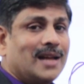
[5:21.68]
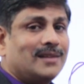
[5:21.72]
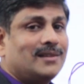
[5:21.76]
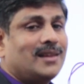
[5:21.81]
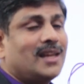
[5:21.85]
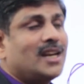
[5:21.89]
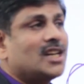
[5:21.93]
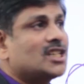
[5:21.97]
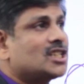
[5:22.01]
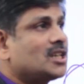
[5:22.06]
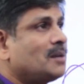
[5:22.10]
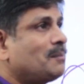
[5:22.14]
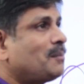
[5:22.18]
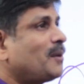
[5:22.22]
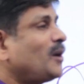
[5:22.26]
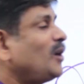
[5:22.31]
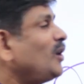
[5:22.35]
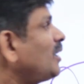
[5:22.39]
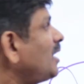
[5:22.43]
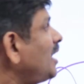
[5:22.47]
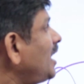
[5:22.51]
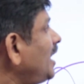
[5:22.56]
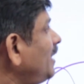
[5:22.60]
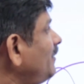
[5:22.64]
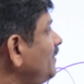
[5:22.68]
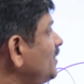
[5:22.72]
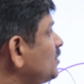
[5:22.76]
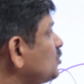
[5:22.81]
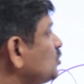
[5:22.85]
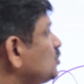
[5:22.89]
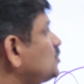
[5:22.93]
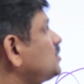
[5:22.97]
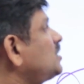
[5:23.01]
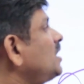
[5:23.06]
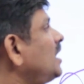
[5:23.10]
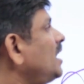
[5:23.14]
అంతరిక్ష ప్రయోగాలు అనేవి
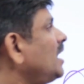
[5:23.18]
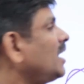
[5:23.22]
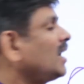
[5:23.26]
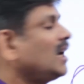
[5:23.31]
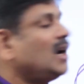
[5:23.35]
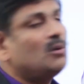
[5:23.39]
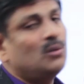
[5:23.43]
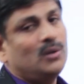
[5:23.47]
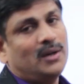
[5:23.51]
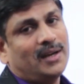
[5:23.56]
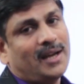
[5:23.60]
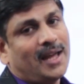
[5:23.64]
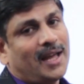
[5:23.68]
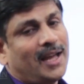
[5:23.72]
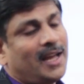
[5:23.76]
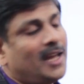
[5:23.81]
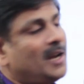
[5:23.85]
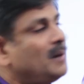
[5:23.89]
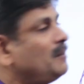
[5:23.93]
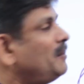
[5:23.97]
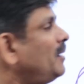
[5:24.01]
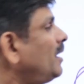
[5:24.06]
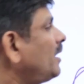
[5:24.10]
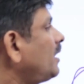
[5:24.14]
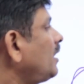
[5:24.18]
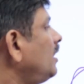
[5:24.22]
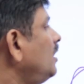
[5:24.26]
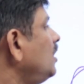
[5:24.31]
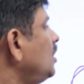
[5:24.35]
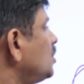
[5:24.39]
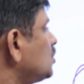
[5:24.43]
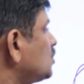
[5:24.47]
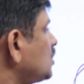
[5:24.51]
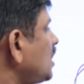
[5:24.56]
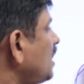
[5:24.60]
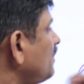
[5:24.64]
సుస్థిరంగా ఉంటాయి అన్నమాట
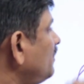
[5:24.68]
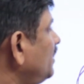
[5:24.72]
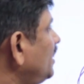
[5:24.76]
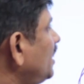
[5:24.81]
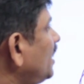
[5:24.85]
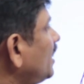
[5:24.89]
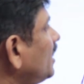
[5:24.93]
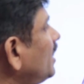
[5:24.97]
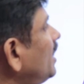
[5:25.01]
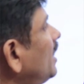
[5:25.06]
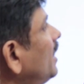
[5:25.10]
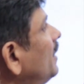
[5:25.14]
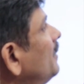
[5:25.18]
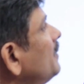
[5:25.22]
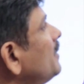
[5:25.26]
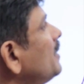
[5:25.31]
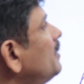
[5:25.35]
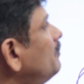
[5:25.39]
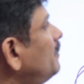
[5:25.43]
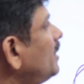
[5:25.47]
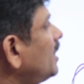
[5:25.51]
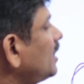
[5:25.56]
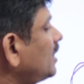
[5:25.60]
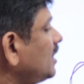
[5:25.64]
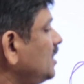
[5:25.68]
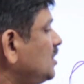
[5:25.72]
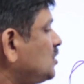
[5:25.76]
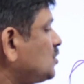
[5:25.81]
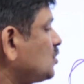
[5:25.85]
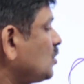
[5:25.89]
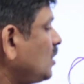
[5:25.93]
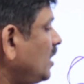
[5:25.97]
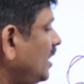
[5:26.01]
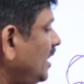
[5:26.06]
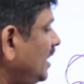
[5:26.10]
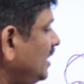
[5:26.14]
సో ఆ విధంగా మనకి
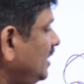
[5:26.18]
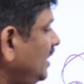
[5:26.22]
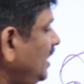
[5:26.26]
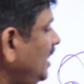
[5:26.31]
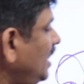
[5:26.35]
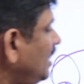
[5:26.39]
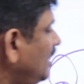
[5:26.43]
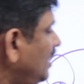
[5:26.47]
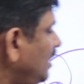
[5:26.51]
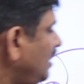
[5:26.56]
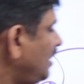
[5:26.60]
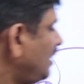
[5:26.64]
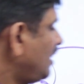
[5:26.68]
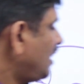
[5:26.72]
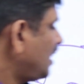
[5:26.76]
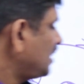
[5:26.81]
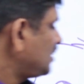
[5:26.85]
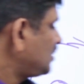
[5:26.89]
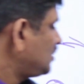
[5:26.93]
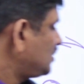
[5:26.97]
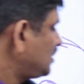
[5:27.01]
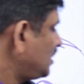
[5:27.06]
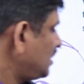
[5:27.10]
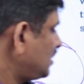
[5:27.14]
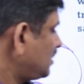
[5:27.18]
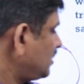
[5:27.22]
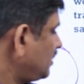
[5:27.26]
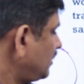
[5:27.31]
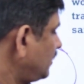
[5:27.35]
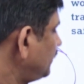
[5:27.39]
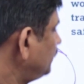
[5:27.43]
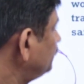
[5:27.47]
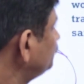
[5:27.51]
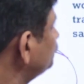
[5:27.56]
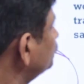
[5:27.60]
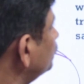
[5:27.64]
ఇస్రో అనేది లాంచ్
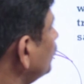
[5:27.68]
చేసింది